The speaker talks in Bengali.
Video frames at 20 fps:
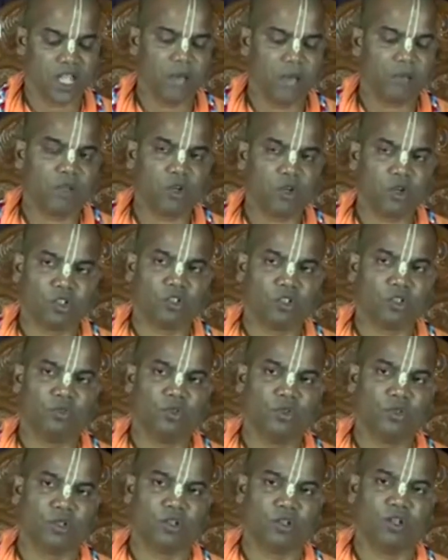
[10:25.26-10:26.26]
যে আমি কত
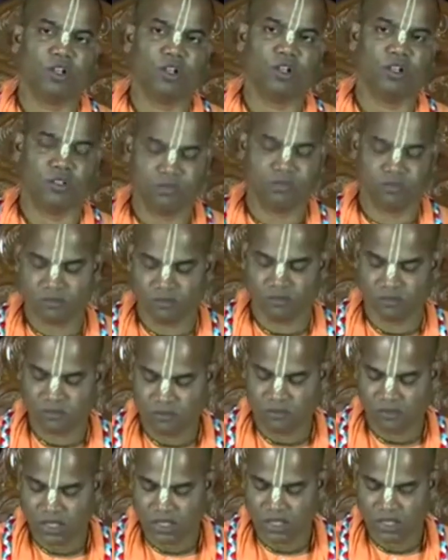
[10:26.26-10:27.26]
মূর্খ
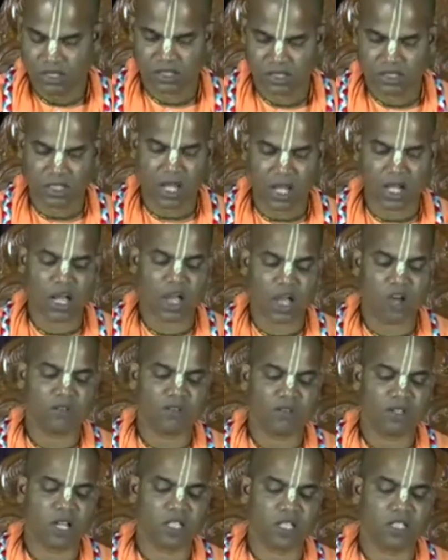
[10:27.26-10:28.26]
স্থানা
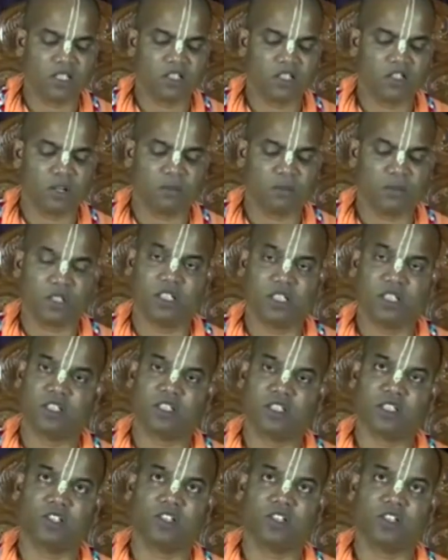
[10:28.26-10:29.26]
অভিলাষী তপসী
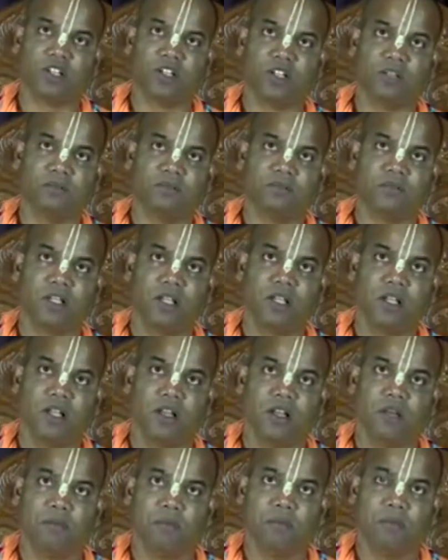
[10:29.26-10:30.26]
স্থিত হব
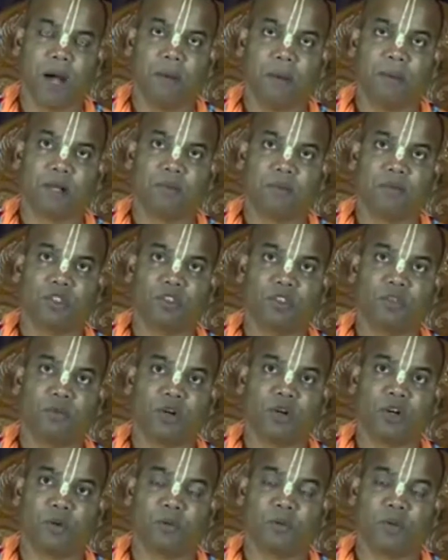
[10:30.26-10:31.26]
বাবার মতো
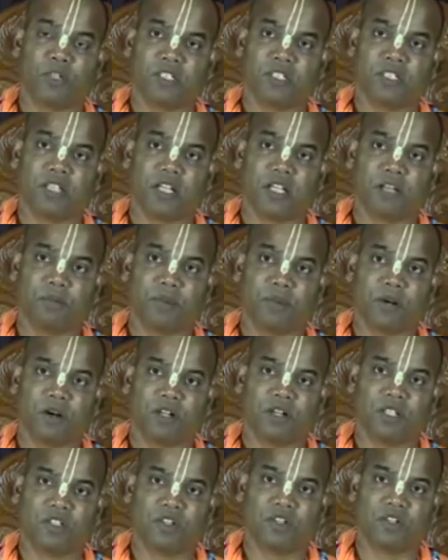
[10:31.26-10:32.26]
বড় পজিশন
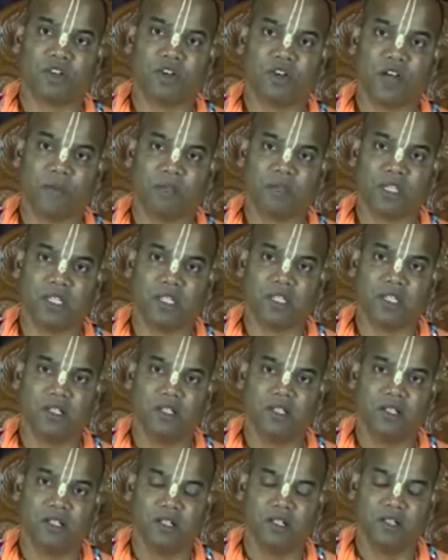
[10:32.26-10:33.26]
পাওয়ার জন্য আমি
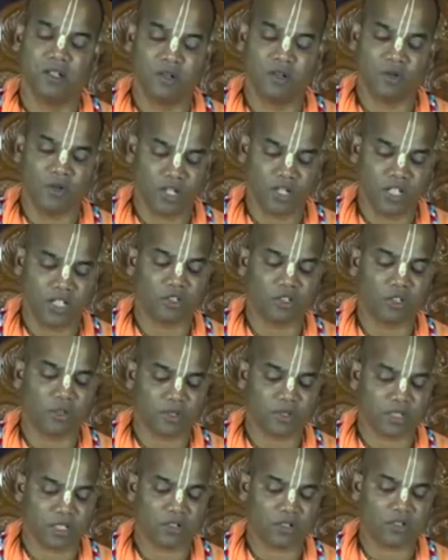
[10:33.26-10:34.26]
হরির
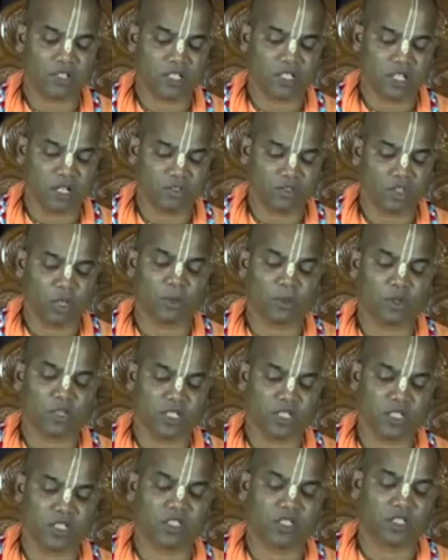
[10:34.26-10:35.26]
তপস্যা করেছিলাম
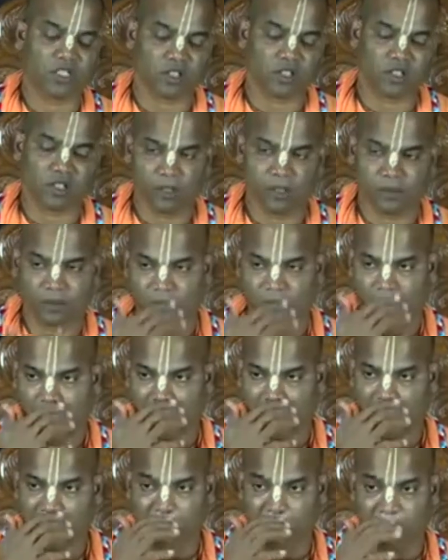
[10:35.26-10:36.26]
তপসী স্থিত হলাম
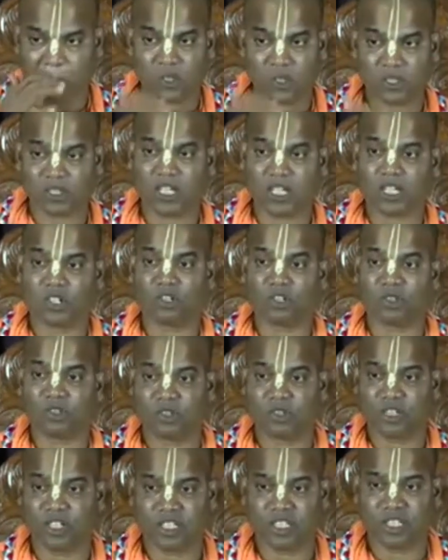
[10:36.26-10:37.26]
তপস্যায়
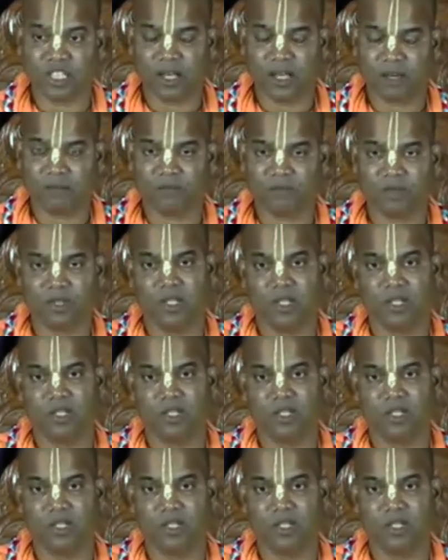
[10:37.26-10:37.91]
রত হয়েছিলাম